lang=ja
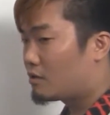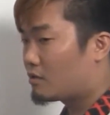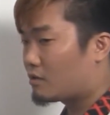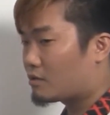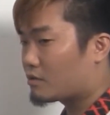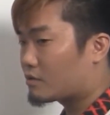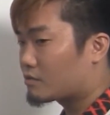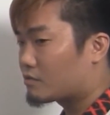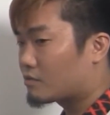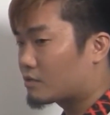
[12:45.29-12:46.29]
あ
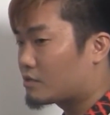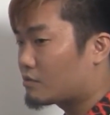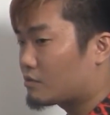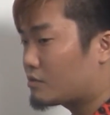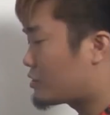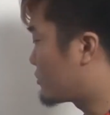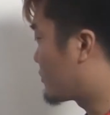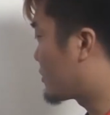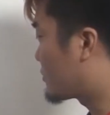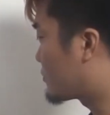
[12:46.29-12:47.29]
その貴族意識と
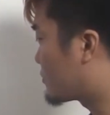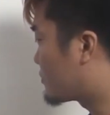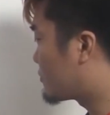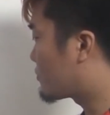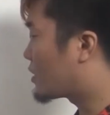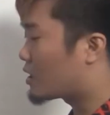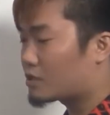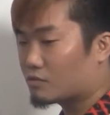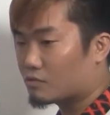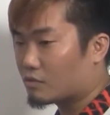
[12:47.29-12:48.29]
か所属とかが
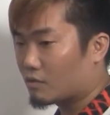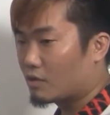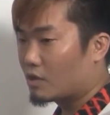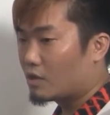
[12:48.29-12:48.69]
ちょっと